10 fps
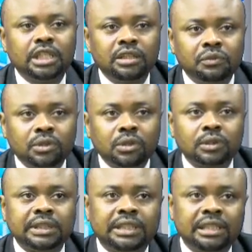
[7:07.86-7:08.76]
Il faudrait
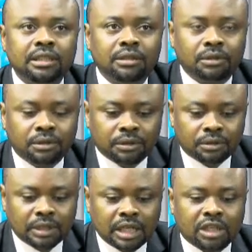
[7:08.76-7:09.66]
aussi
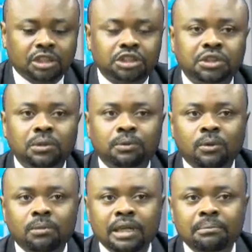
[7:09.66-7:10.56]
euh, arranger le
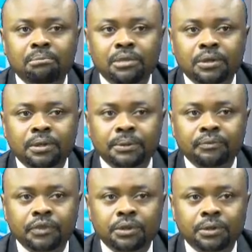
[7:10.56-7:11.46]
problème
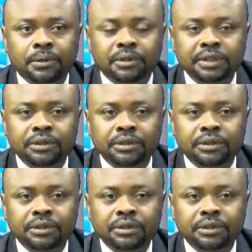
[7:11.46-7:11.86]
de,